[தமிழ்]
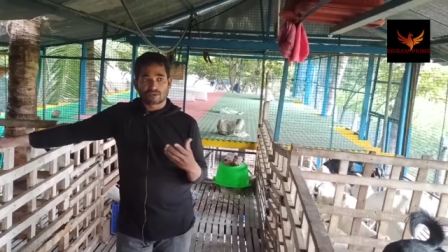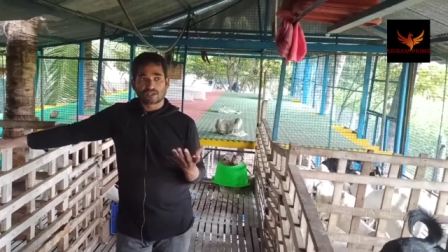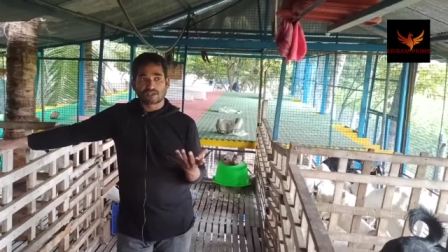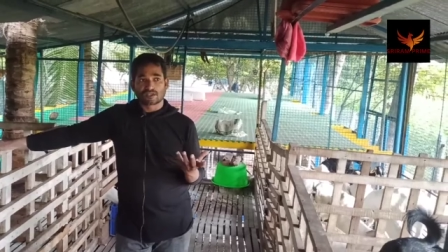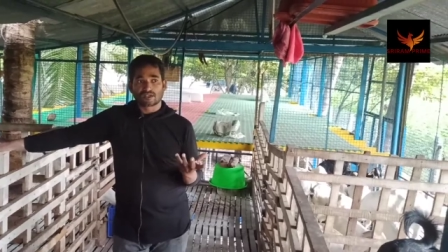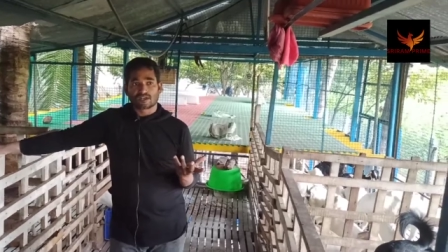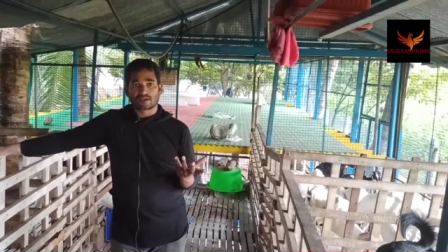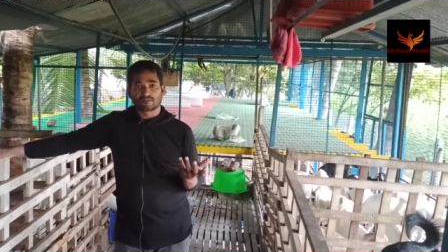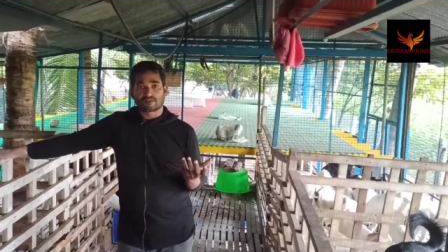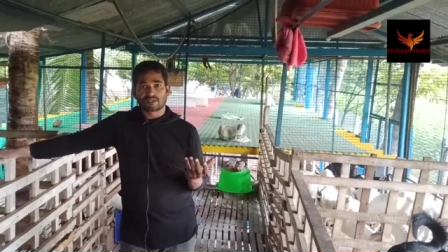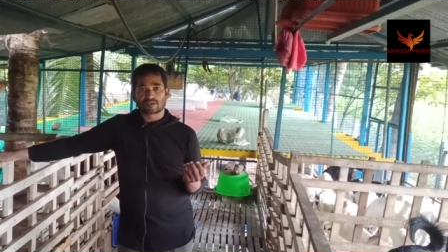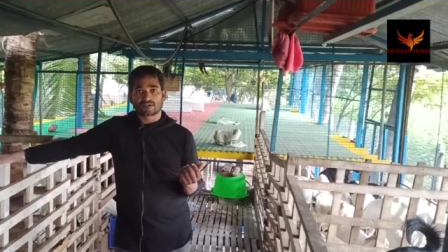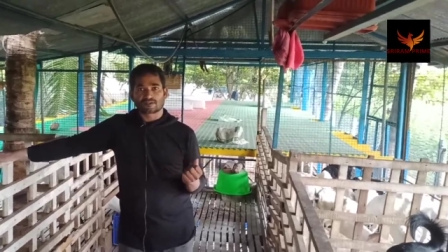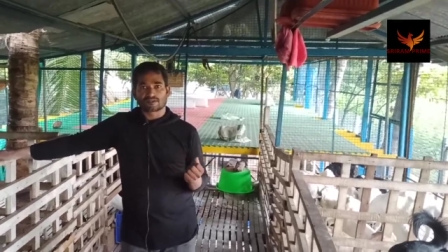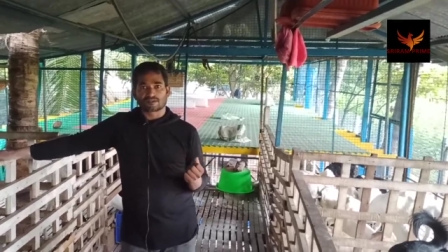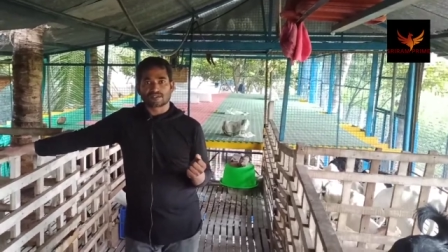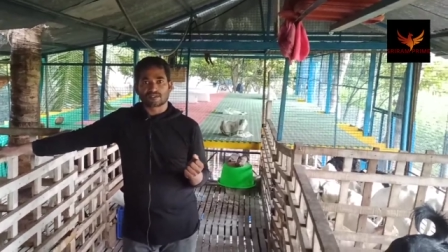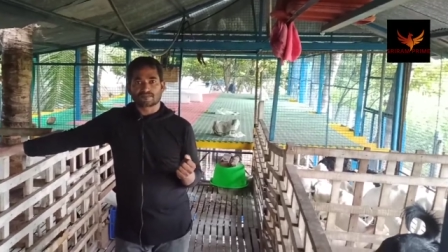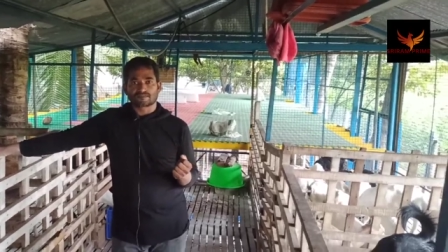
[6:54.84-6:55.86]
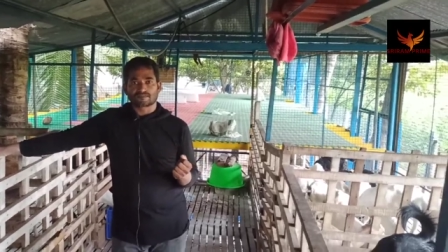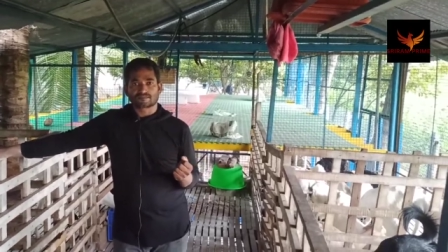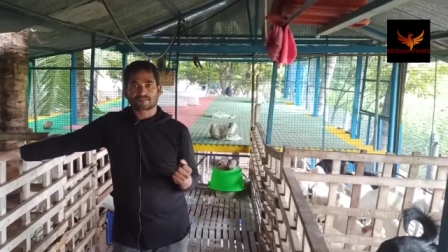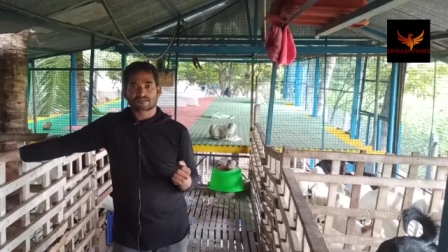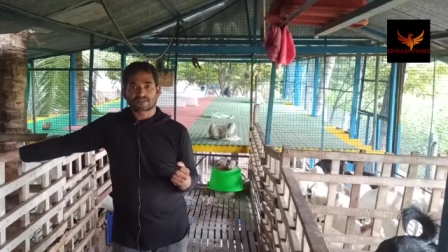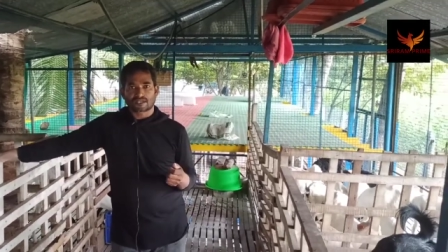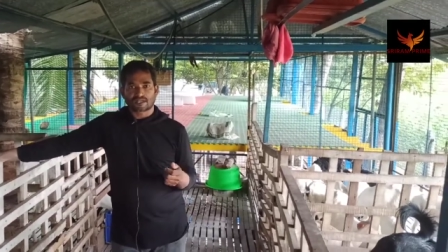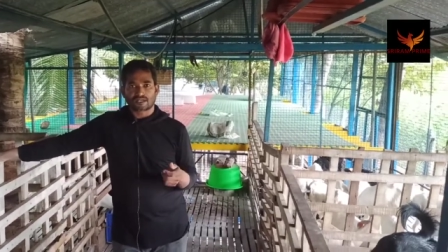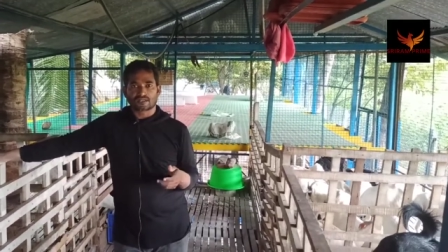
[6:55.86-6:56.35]
ஆடு நோய் இல்லாமே இருக்கும் அது
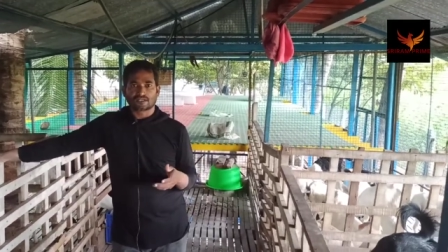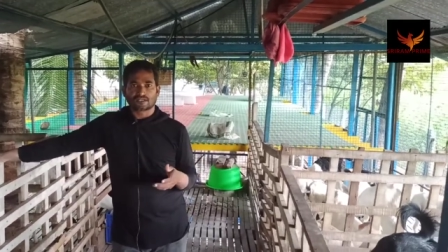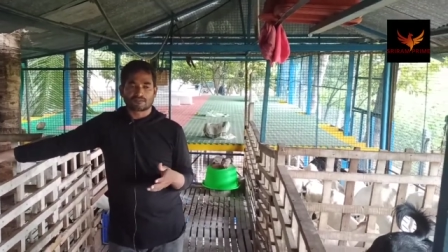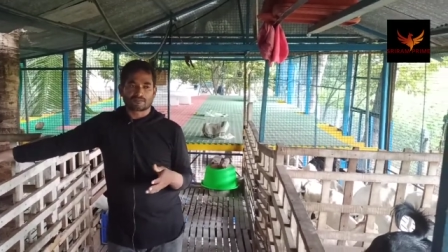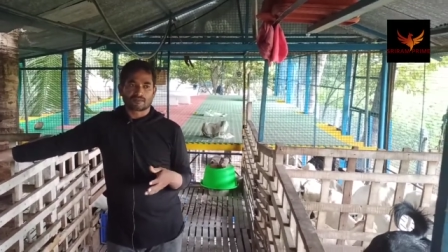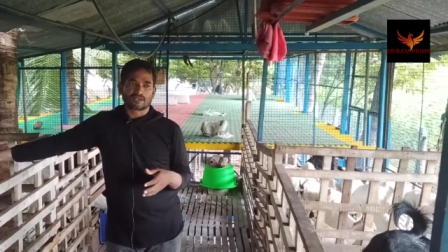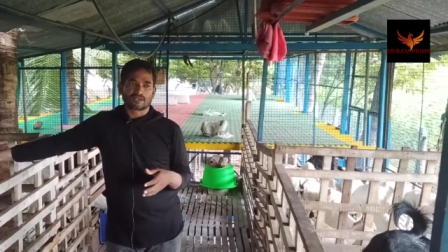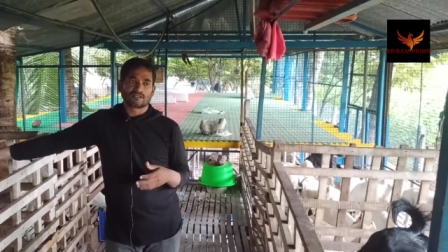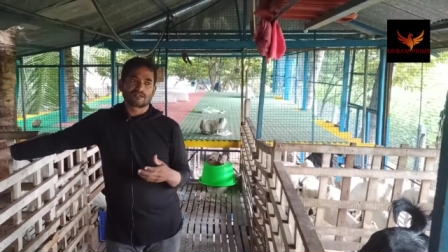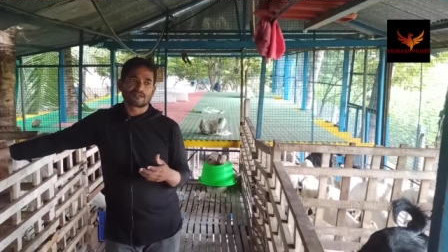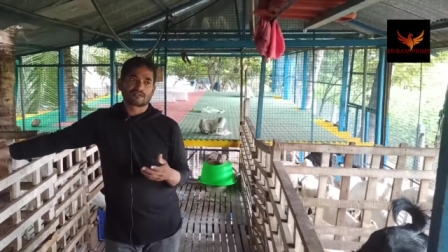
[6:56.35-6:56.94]
அது